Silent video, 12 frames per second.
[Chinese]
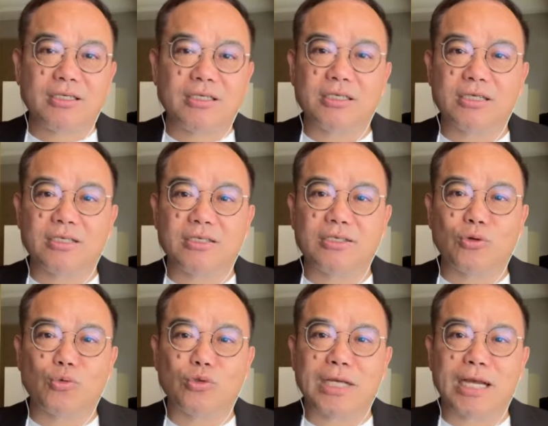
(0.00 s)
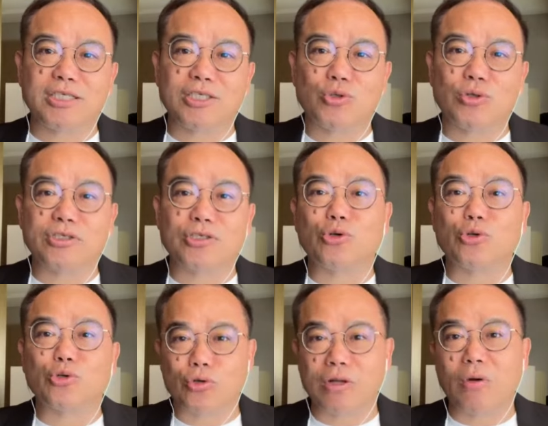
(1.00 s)
其实政治人物在竞选时候
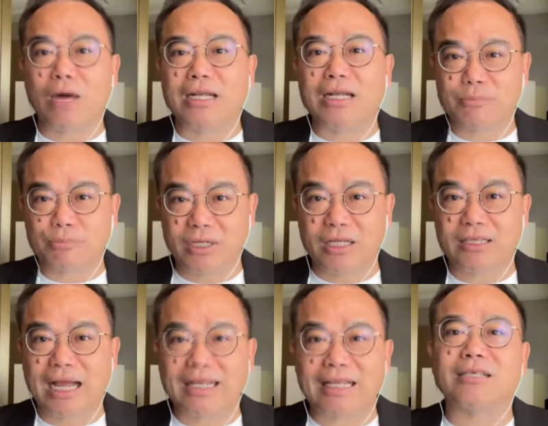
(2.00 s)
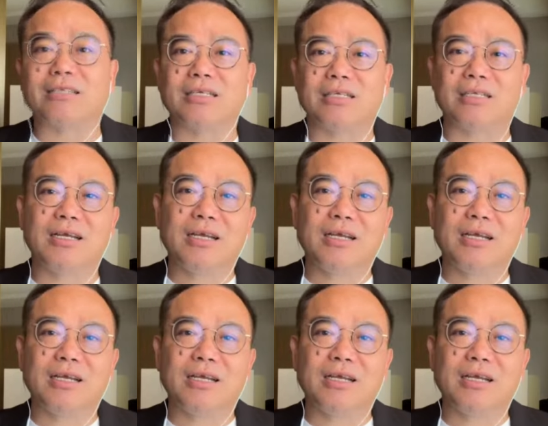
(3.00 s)
说的话，你不能太当真，